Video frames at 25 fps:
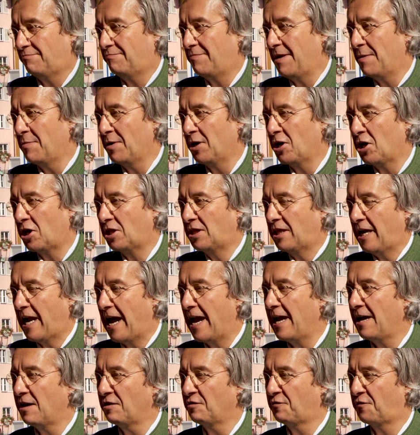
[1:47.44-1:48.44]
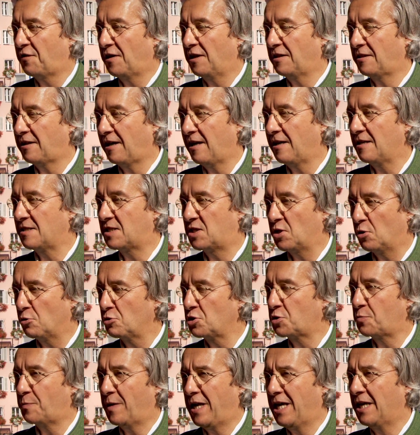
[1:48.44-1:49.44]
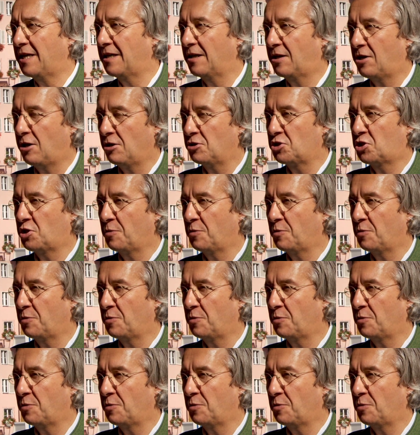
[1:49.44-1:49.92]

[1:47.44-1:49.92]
wenn man nach drei Jahren von der Tradition sprechen kann,